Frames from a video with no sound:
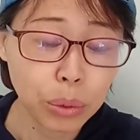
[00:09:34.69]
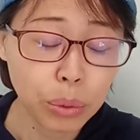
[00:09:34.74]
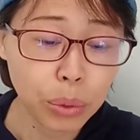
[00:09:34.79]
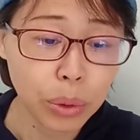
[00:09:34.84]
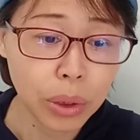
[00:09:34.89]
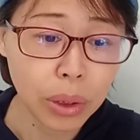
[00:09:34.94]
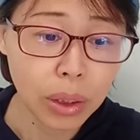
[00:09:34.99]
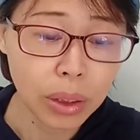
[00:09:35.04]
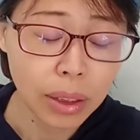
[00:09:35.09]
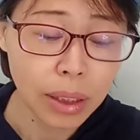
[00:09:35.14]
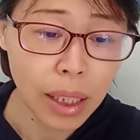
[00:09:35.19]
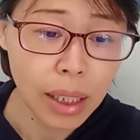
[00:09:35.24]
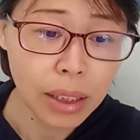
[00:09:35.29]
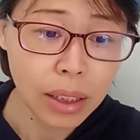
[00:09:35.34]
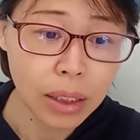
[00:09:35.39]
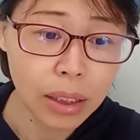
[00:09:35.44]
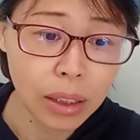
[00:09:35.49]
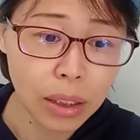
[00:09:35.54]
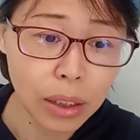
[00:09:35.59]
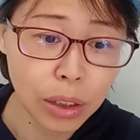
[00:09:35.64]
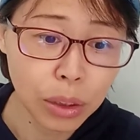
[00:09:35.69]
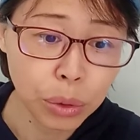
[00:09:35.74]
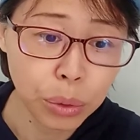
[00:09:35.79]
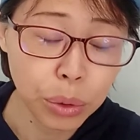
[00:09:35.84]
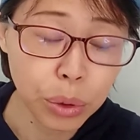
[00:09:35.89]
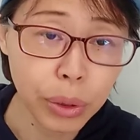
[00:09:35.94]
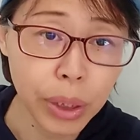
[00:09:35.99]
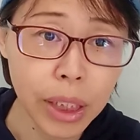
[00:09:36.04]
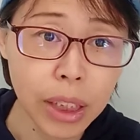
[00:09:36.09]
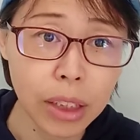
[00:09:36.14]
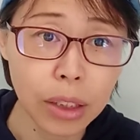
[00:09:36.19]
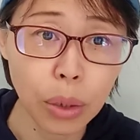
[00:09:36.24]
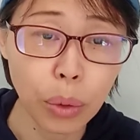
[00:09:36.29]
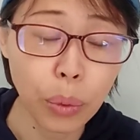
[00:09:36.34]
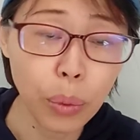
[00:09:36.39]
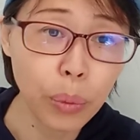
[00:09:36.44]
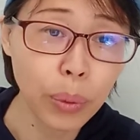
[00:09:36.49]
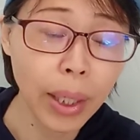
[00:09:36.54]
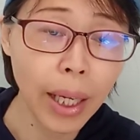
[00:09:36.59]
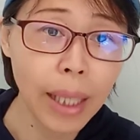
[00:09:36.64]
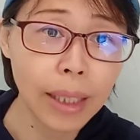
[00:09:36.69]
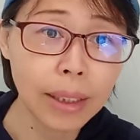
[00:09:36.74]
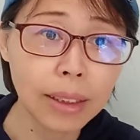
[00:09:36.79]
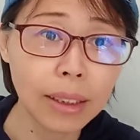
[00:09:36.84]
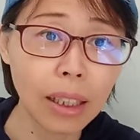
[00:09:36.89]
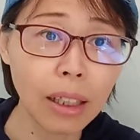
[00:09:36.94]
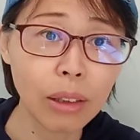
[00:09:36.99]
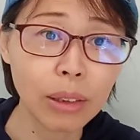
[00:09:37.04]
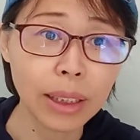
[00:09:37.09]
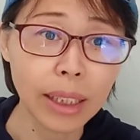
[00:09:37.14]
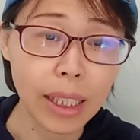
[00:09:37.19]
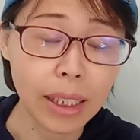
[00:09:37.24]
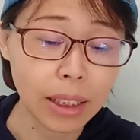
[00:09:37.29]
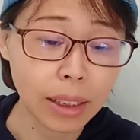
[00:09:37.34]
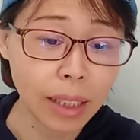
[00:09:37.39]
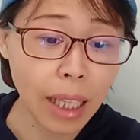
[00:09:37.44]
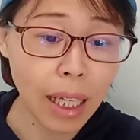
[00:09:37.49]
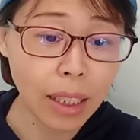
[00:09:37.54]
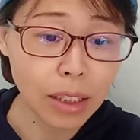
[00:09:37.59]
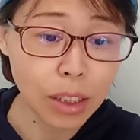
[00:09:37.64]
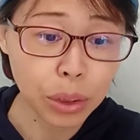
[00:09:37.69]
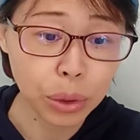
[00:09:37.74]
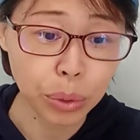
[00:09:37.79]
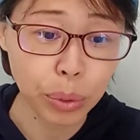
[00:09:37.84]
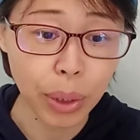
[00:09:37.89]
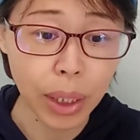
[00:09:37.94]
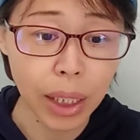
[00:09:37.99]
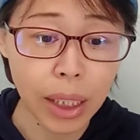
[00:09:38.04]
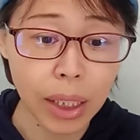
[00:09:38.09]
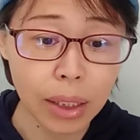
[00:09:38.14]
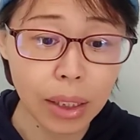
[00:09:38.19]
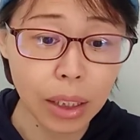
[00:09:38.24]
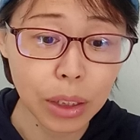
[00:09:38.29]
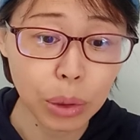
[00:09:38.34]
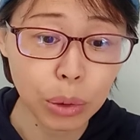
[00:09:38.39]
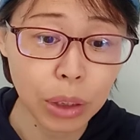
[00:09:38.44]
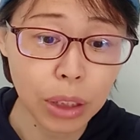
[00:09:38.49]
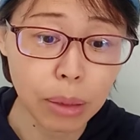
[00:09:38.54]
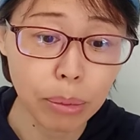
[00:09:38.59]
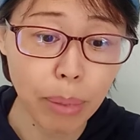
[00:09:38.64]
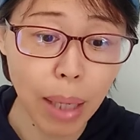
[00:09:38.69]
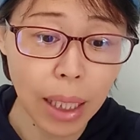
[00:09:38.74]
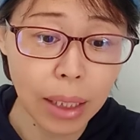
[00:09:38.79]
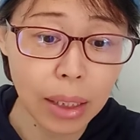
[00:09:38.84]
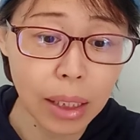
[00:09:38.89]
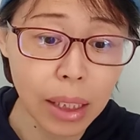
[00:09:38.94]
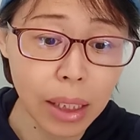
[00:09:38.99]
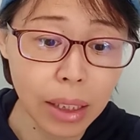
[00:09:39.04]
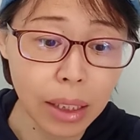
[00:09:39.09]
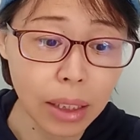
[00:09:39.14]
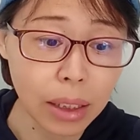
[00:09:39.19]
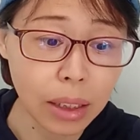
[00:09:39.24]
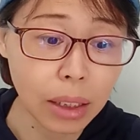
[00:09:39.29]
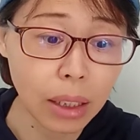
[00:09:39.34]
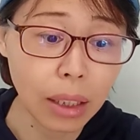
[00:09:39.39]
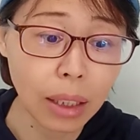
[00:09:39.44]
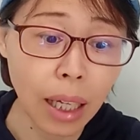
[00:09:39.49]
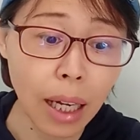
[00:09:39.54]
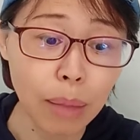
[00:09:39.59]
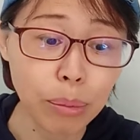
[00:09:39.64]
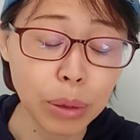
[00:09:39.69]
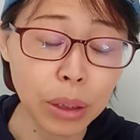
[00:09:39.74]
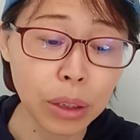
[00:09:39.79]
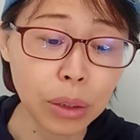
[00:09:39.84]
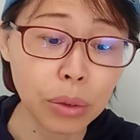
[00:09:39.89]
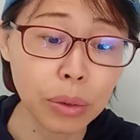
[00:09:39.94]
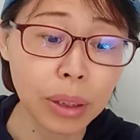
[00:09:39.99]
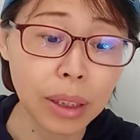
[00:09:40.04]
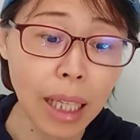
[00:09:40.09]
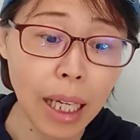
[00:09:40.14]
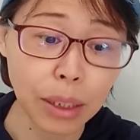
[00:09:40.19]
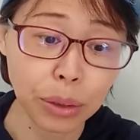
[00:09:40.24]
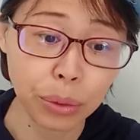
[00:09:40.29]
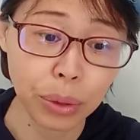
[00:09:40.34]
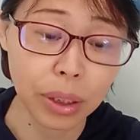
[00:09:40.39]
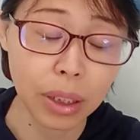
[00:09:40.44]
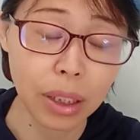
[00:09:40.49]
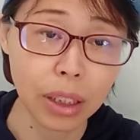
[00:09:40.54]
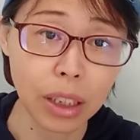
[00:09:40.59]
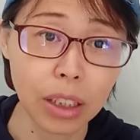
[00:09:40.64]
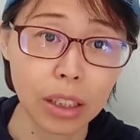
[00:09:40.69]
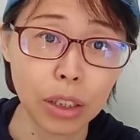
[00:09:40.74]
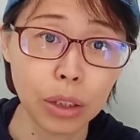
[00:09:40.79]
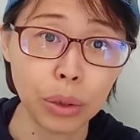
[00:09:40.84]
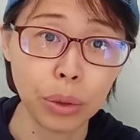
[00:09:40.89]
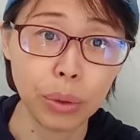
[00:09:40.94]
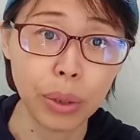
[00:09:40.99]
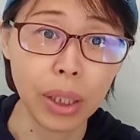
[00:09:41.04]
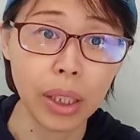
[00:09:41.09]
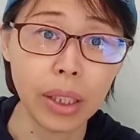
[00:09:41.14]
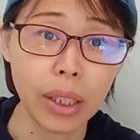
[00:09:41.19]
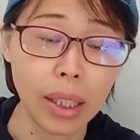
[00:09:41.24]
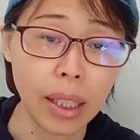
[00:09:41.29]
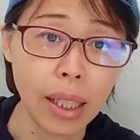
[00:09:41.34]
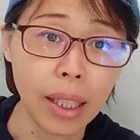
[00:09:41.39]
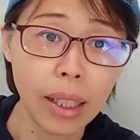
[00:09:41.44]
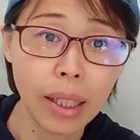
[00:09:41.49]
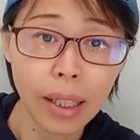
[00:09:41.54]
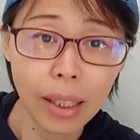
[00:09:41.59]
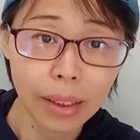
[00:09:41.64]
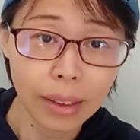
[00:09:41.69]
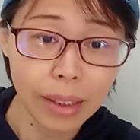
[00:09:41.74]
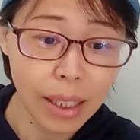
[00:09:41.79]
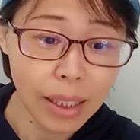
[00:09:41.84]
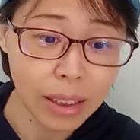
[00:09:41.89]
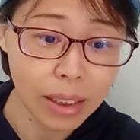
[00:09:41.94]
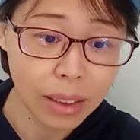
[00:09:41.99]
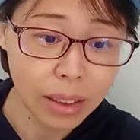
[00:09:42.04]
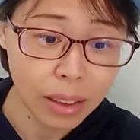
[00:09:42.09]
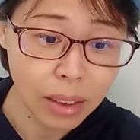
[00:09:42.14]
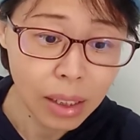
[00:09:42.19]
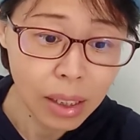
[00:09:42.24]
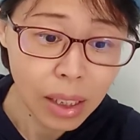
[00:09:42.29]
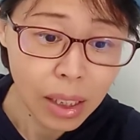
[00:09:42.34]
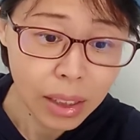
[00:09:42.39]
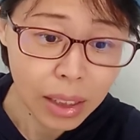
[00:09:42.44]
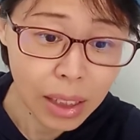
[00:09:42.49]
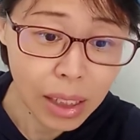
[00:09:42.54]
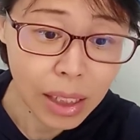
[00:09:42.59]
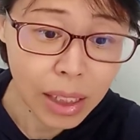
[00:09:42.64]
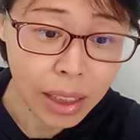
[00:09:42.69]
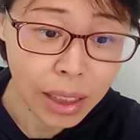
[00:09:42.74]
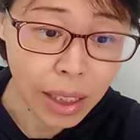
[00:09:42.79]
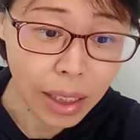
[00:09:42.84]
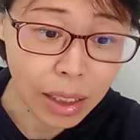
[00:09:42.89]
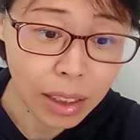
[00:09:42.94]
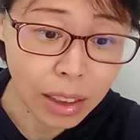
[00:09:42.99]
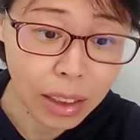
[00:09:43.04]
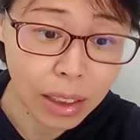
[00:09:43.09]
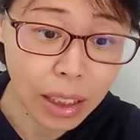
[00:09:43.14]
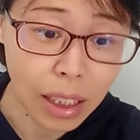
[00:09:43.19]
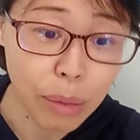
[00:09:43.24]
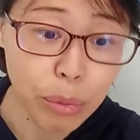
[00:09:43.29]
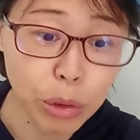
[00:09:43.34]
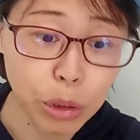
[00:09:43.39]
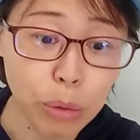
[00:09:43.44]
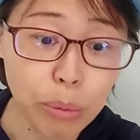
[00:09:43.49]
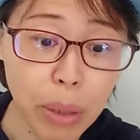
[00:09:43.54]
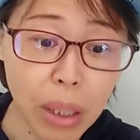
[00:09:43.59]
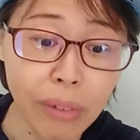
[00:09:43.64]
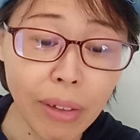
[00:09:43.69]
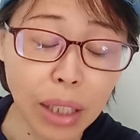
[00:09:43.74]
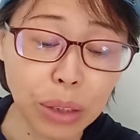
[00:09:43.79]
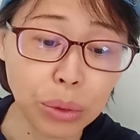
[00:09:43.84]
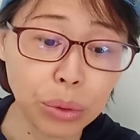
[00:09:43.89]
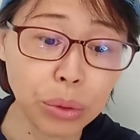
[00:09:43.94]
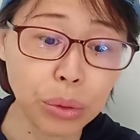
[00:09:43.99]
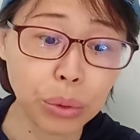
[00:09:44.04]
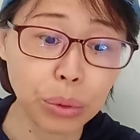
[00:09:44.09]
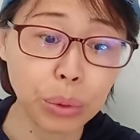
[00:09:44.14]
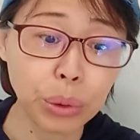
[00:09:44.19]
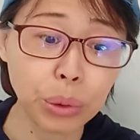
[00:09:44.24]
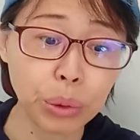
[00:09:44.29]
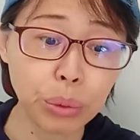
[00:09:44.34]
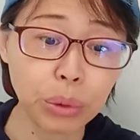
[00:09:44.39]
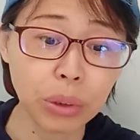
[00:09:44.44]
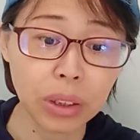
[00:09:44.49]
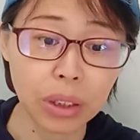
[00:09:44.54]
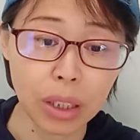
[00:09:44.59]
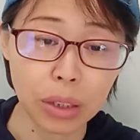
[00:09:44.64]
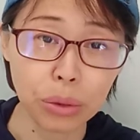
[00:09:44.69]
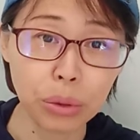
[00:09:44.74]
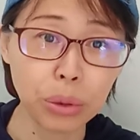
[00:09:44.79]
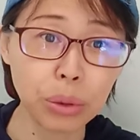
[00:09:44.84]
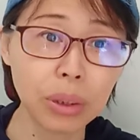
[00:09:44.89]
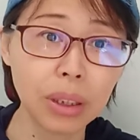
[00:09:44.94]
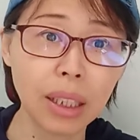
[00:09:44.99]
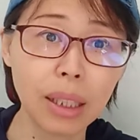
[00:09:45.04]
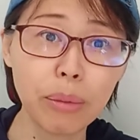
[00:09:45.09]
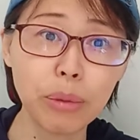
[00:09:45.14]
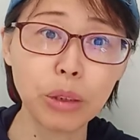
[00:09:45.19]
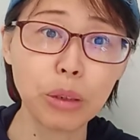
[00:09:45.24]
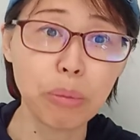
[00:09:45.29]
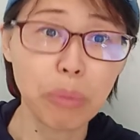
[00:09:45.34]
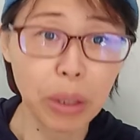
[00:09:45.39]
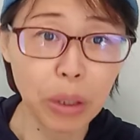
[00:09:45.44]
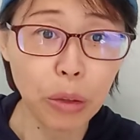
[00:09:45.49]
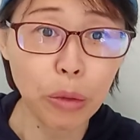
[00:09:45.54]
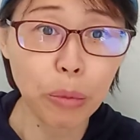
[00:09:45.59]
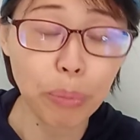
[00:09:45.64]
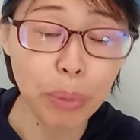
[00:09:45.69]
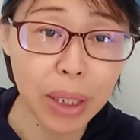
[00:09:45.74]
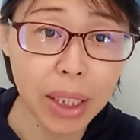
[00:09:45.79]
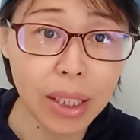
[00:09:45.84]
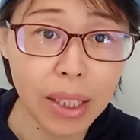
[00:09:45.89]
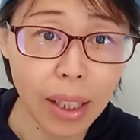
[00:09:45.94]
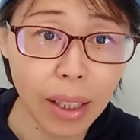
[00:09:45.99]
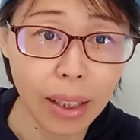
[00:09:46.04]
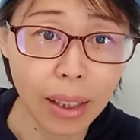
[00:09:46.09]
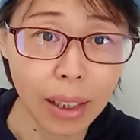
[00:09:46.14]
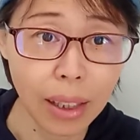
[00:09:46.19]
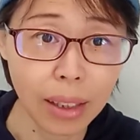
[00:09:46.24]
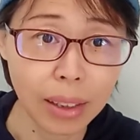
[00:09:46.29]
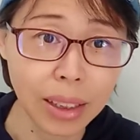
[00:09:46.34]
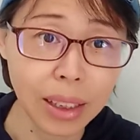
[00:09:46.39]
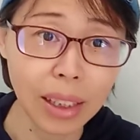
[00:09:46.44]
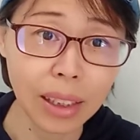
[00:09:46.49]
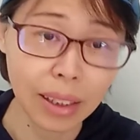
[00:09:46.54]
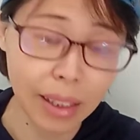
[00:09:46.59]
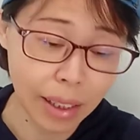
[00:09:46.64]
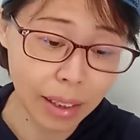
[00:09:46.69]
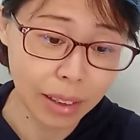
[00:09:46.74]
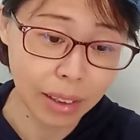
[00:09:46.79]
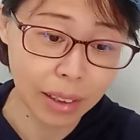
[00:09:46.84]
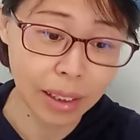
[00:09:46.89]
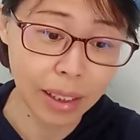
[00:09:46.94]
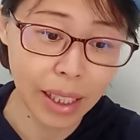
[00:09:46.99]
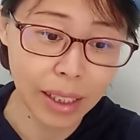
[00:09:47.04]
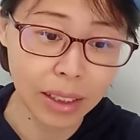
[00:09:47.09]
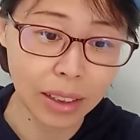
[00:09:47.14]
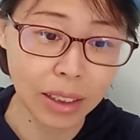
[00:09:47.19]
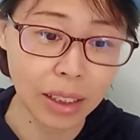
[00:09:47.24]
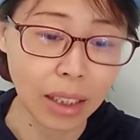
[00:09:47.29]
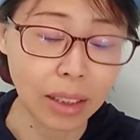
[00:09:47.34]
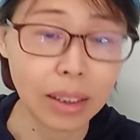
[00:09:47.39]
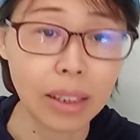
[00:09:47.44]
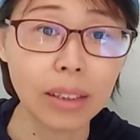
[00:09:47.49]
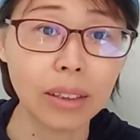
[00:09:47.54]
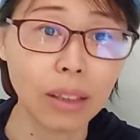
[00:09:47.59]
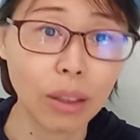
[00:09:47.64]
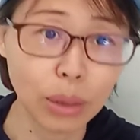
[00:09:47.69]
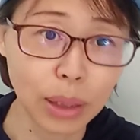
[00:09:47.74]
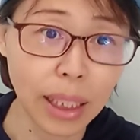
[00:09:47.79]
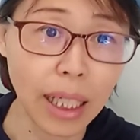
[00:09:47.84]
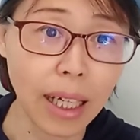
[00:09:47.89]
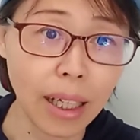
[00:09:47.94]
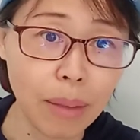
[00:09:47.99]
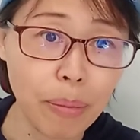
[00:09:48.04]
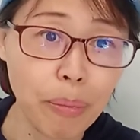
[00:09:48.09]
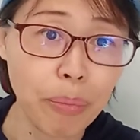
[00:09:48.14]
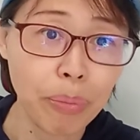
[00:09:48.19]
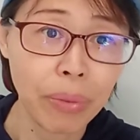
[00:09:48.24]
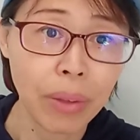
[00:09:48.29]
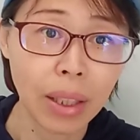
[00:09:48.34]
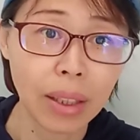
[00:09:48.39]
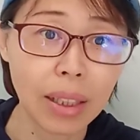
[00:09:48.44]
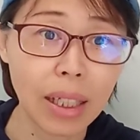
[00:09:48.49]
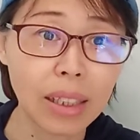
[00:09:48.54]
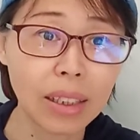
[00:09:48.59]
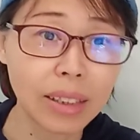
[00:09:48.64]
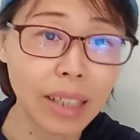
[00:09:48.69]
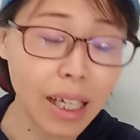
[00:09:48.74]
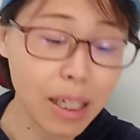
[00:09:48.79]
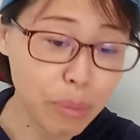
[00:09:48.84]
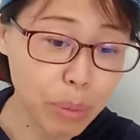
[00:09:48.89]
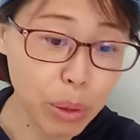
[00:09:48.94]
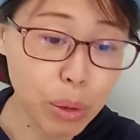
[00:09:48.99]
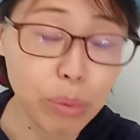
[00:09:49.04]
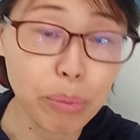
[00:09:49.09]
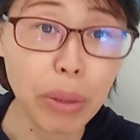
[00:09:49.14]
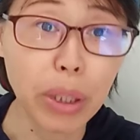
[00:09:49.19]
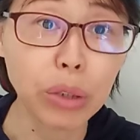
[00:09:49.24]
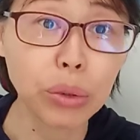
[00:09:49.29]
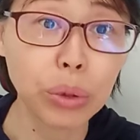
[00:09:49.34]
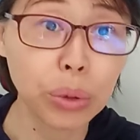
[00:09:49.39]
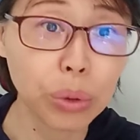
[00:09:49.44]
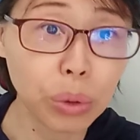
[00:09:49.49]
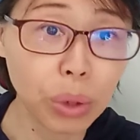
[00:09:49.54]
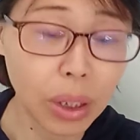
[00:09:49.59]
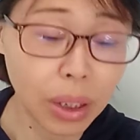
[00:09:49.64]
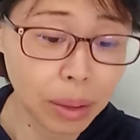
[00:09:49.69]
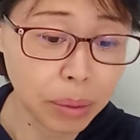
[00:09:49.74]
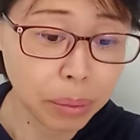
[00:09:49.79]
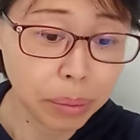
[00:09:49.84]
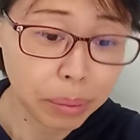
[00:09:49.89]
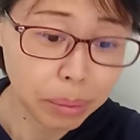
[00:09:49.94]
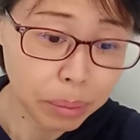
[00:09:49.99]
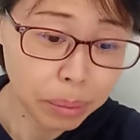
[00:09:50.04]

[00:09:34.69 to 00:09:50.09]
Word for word: 对，但是徐瑞芝的公开资料显示，他的学历呢，就是马德里的这个康普斯顿大学的这个学历。但是这里写的是根本就没法继续读书，也就是说根本就没有毕业啊，这一点应该是承认造假，但是他也没有明说。